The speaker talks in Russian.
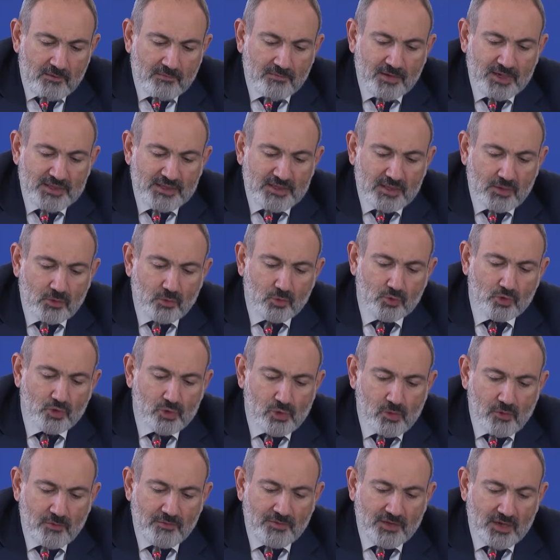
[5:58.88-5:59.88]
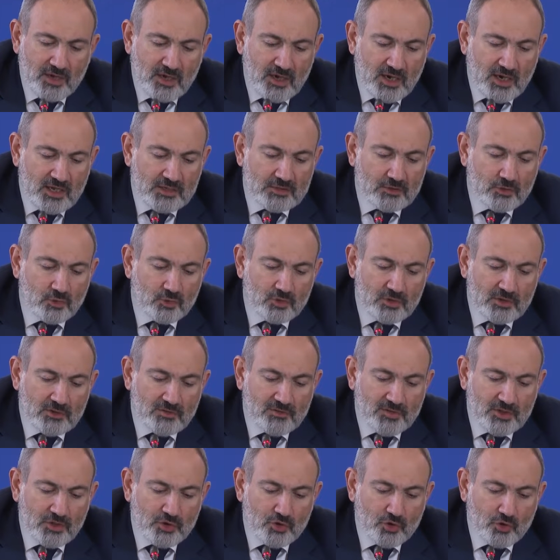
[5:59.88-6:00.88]
В этих условиях
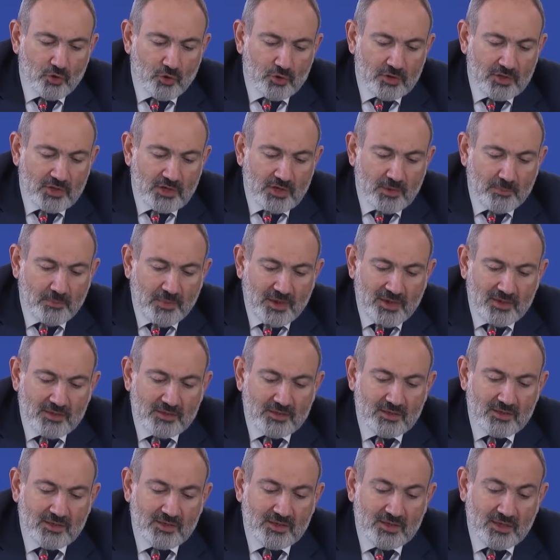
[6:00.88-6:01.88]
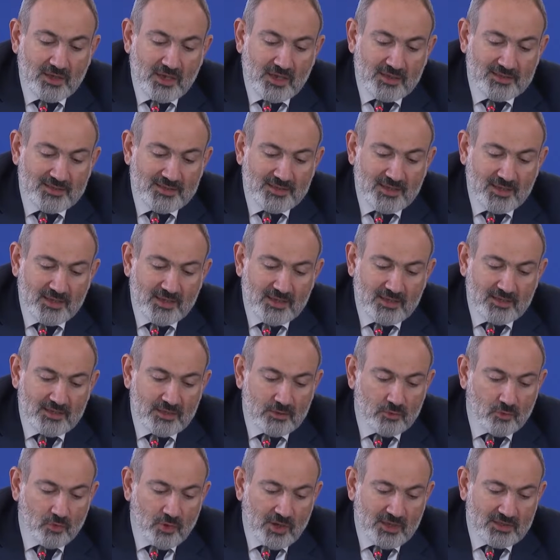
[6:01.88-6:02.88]
отсутствие четкой политической оценки
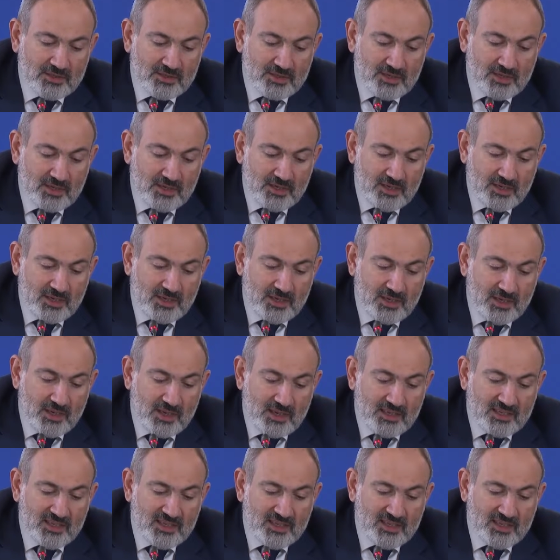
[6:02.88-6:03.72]
ситуации и